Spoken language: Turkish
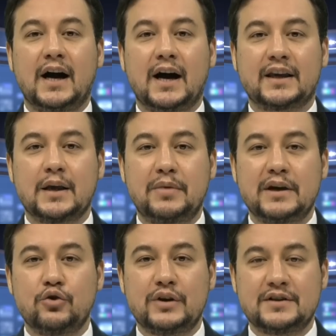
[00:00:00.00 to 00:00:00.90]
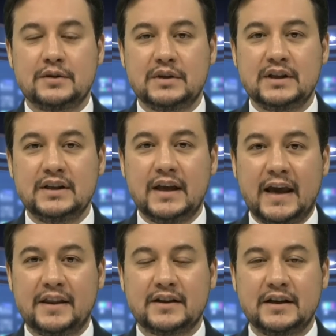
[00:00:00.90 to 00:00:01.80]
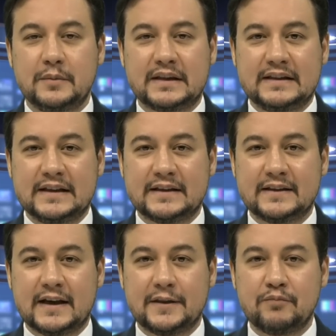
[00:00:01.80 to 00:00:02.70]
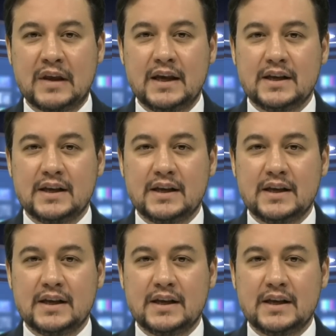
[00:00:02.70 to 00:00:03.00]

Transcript: AKP yönetiminin en kıymetlilerinden.